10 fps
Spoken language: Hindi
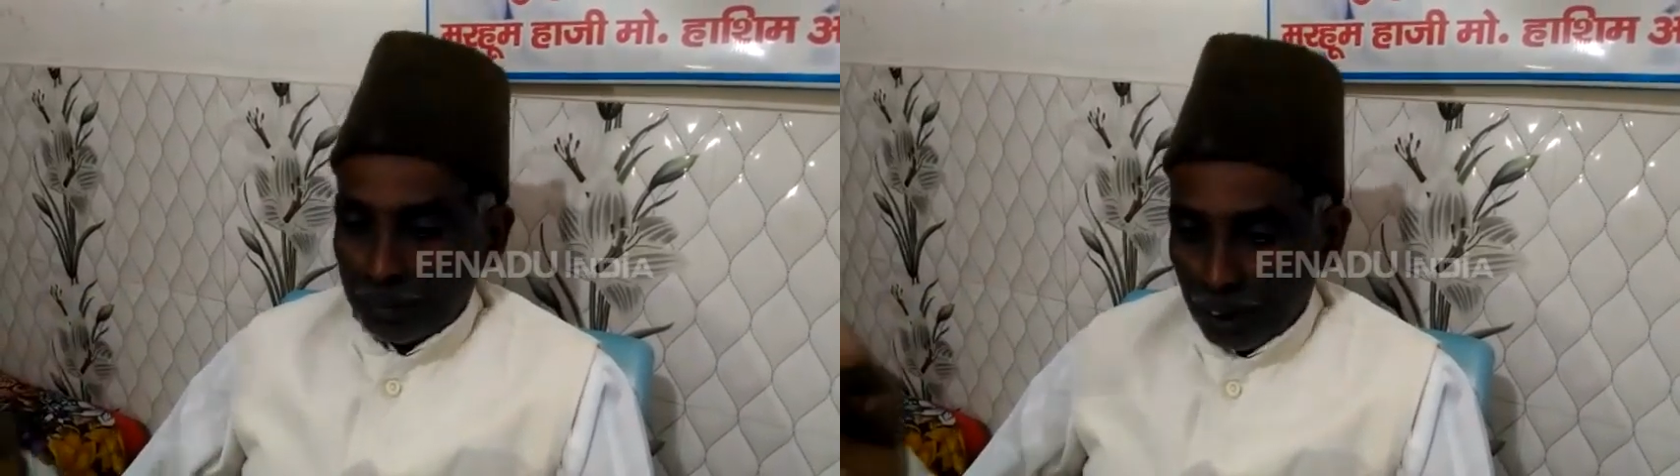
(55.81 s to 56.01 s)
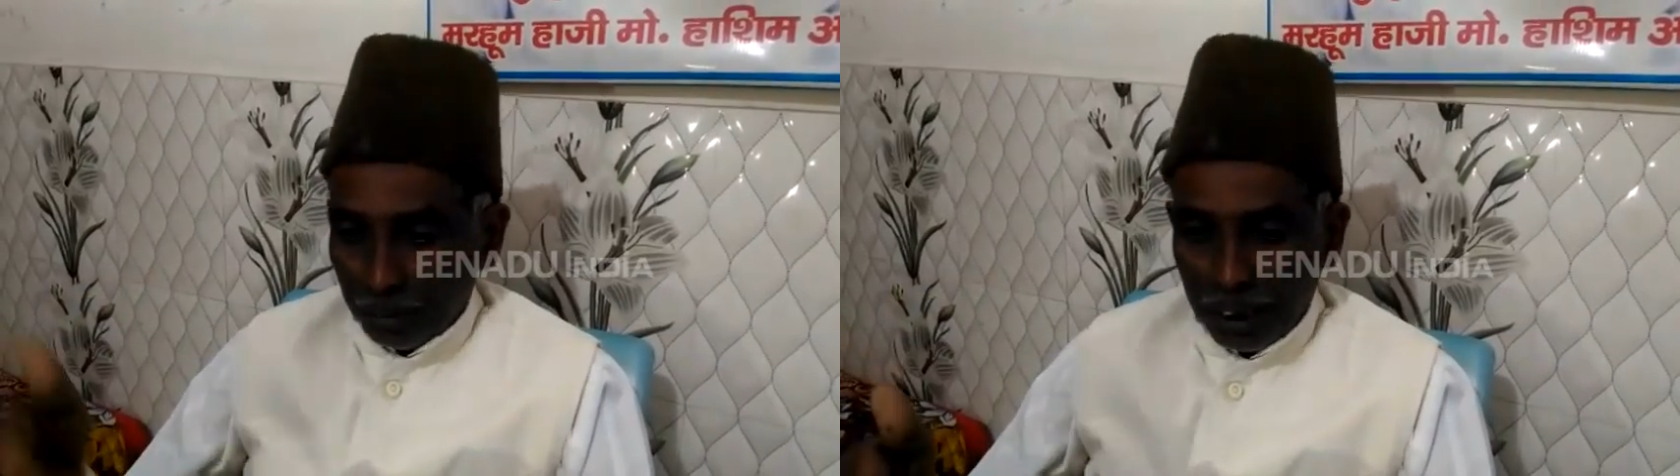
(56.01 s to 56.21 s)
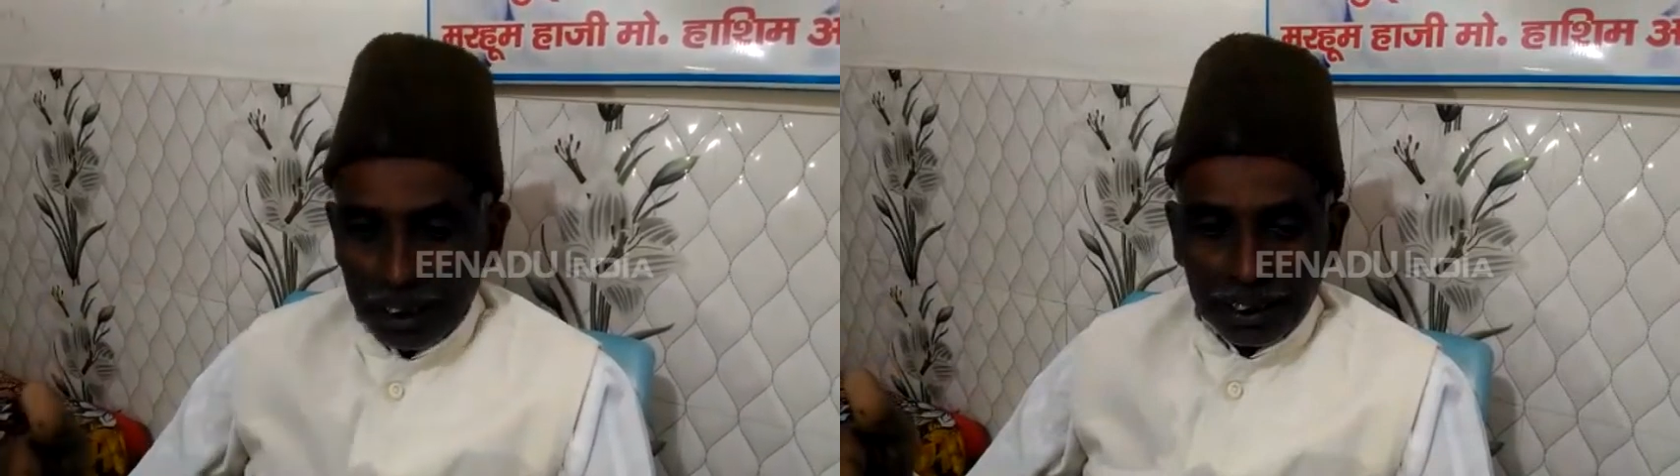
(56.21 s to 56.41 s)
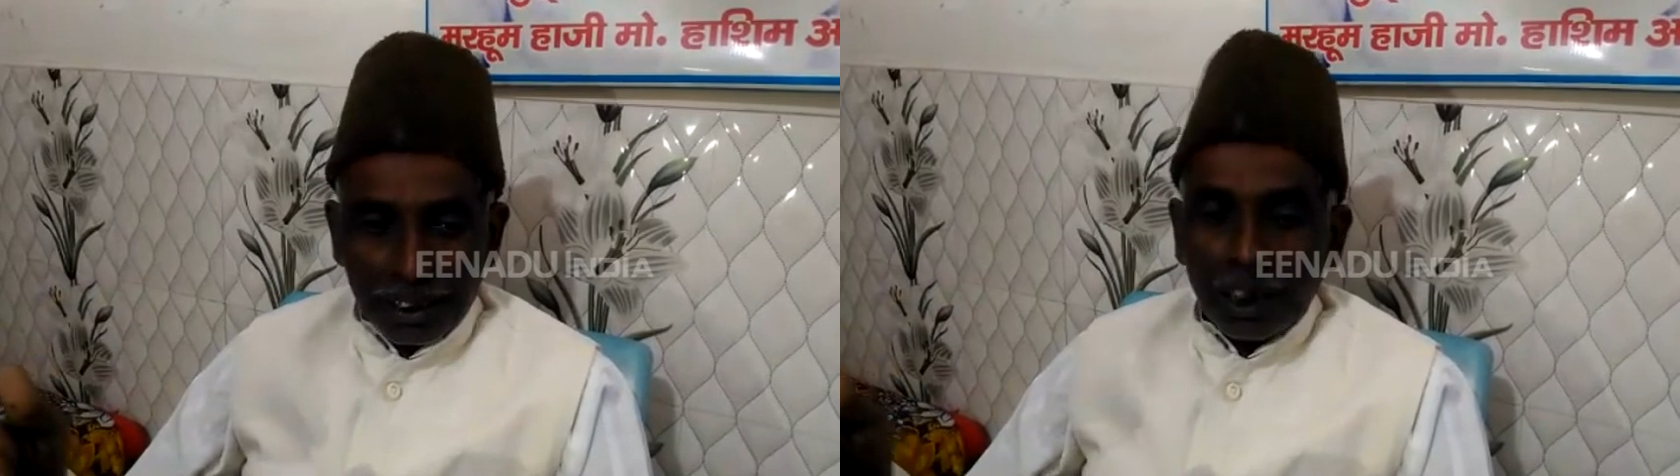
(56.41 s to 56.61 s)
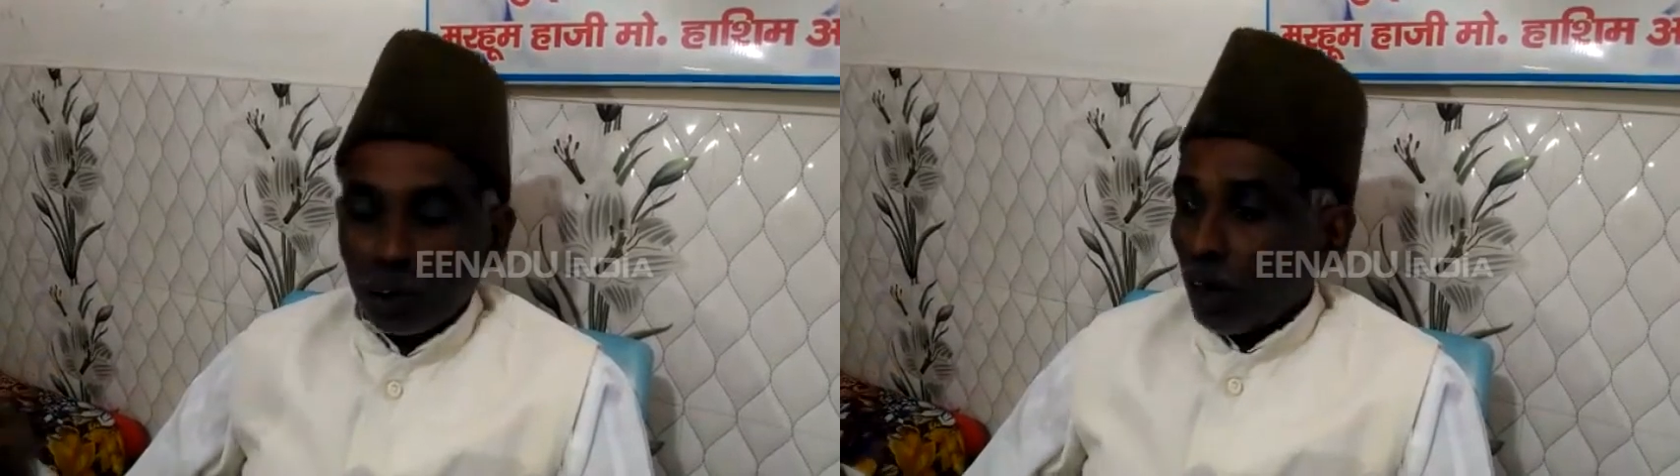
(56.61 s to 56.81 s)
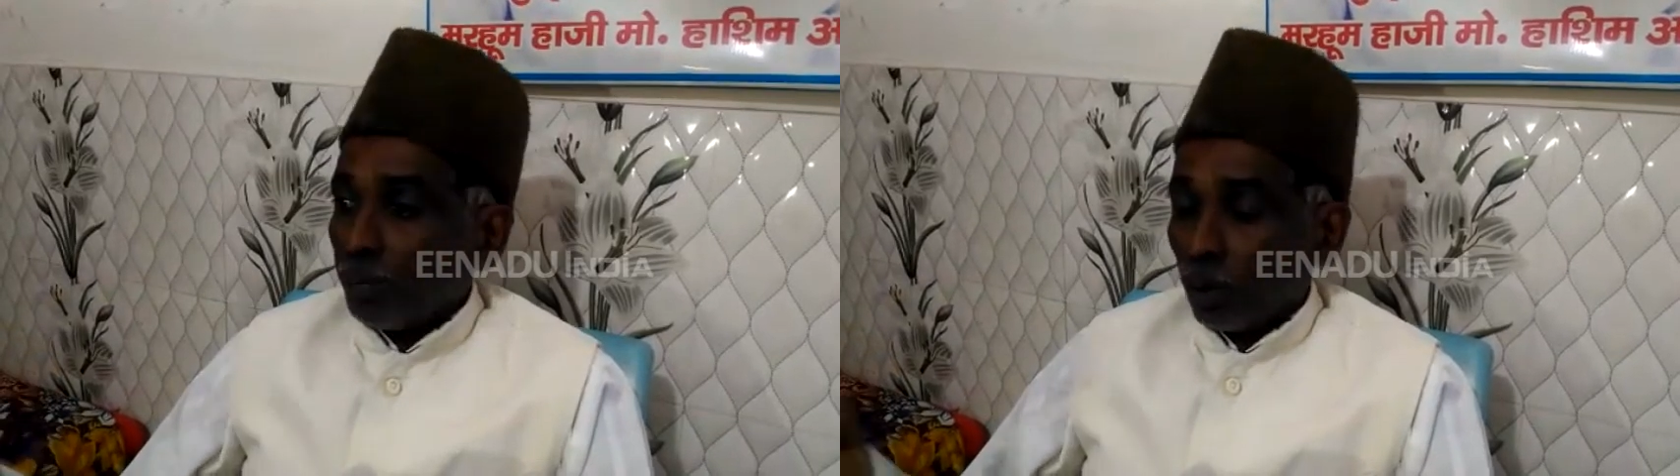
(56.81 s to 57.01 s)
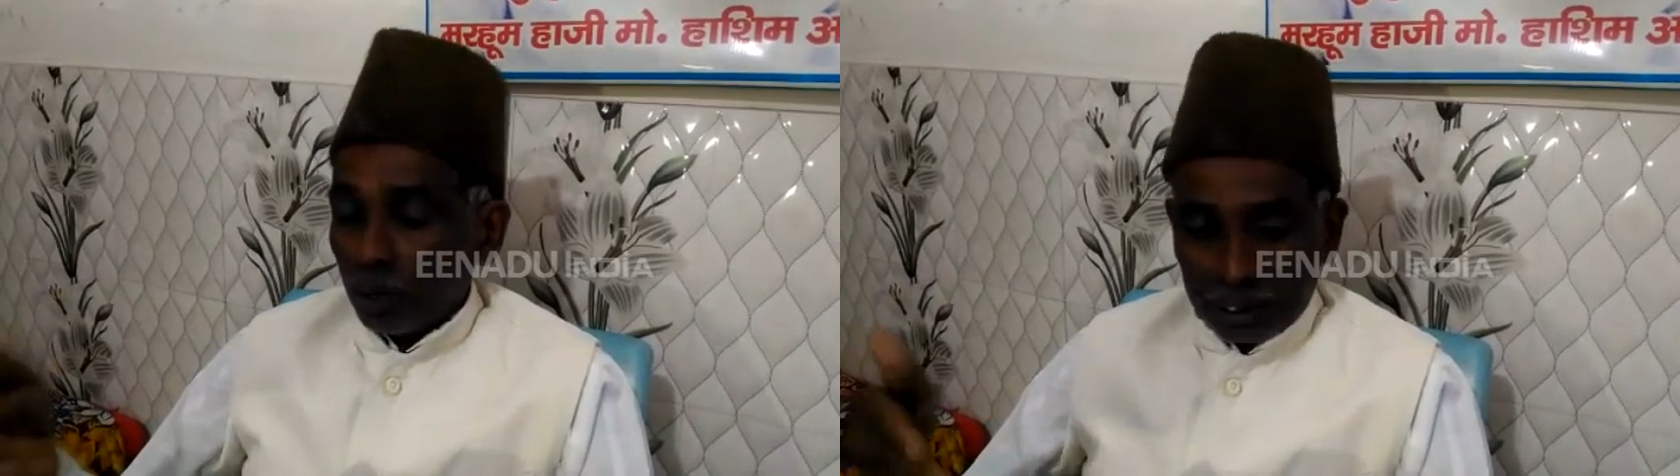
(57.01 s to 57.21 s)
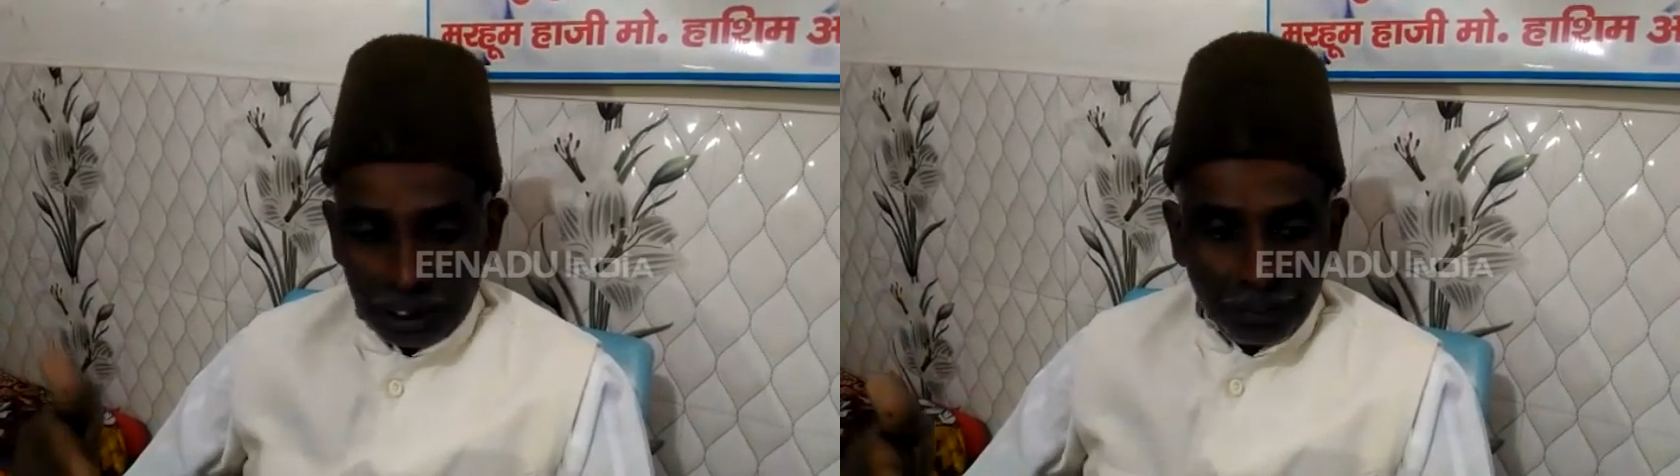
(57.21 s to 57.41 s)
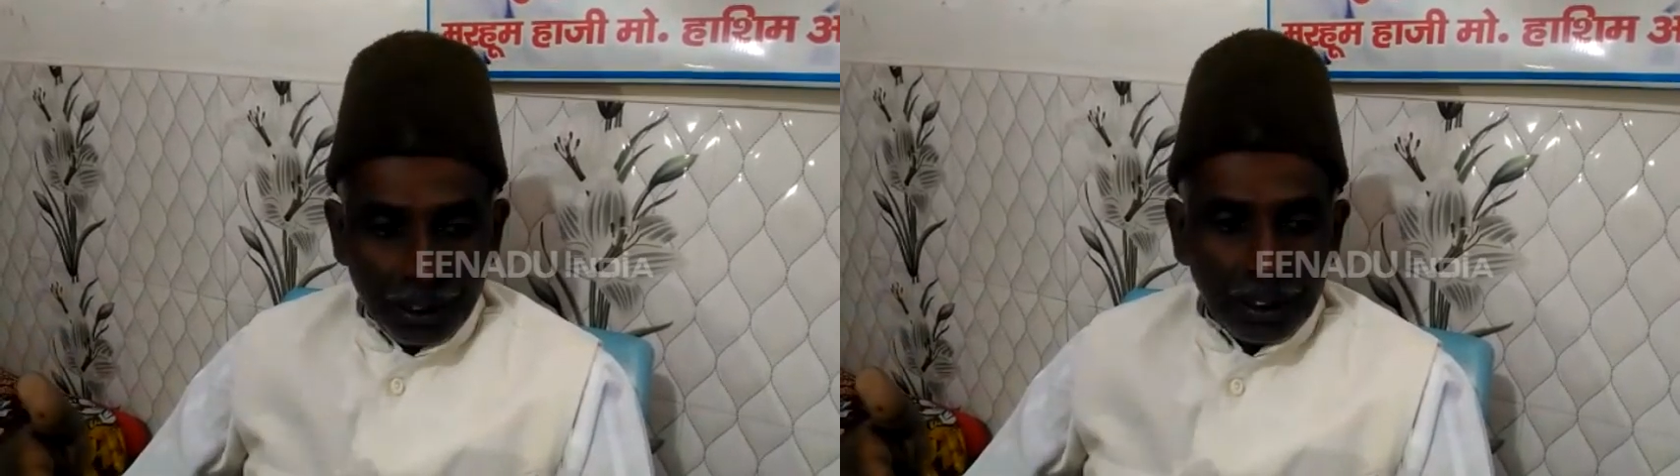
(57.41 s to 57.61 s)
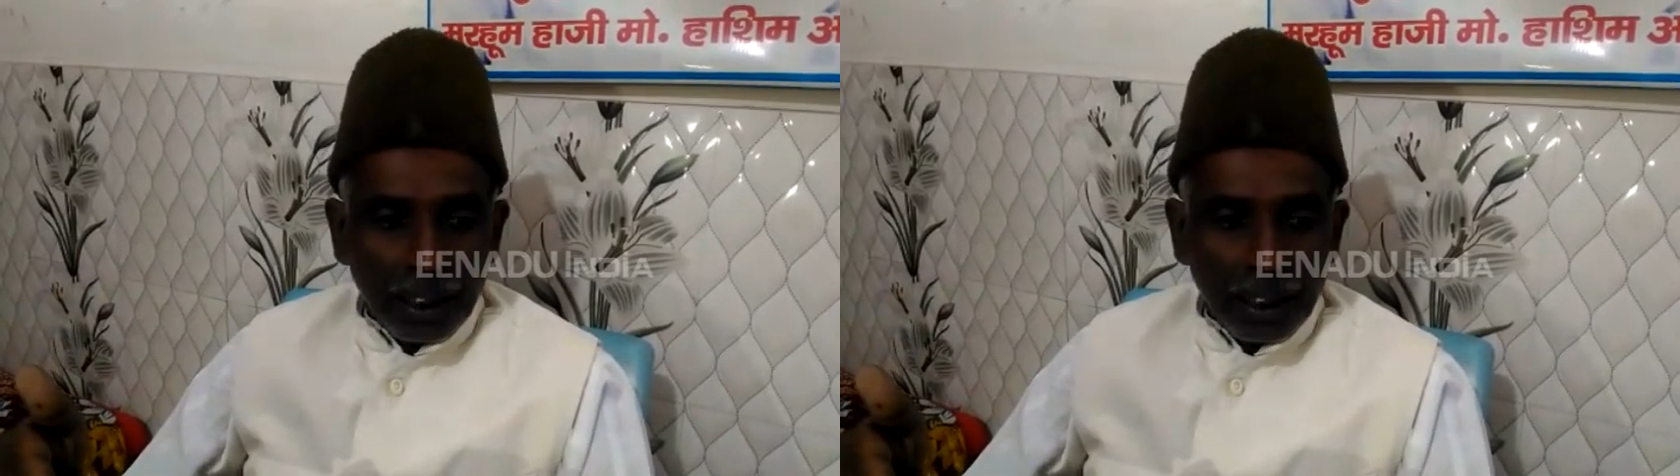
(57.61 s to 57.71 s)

भीड़ बढ़ेगी तो हम लोग खतरे में